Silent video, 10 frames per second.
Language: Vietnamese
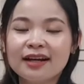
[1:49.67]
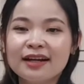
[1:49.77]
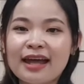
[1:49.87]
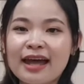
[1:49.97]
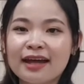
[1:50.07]

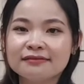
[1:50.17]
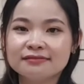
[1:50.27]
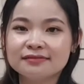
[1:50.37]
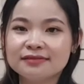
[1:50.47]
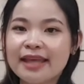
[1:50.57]
là
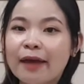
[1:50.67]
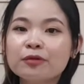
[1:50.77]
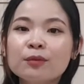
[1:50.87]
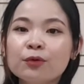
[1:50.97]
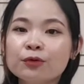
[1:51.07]

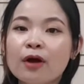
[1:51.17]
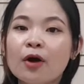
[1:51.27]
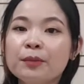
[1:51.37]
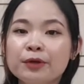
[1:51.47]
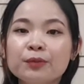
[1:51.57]
giảm cái mùi
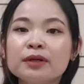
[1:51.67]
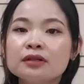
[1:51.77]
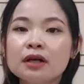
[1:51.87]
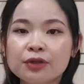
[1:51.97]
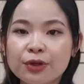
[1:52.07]
hôi miệng của mình
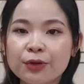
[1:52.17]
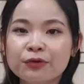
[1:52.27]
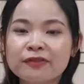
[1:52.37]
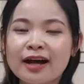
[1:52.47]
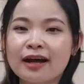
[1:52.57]
rất là nhiều
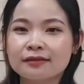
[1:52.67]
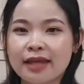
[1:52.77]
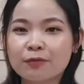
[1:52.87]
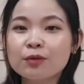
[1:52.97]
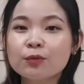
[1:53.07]
và
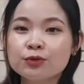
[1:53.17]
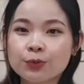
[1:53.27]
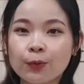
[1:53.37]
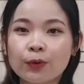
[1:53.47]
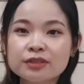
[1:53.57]
giảm cái mùi
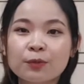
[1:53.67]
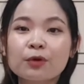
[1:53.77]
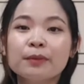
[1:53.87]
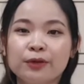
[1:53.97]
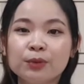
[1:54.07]
chua ở trong
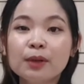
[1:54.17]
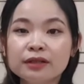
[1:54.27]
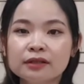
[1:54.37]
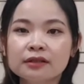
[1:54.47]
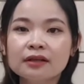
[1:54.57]
cái miệng của
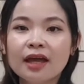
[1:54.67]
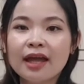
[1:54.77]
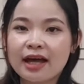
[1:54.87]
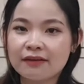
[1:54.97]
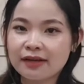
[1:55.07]
mình nữa à,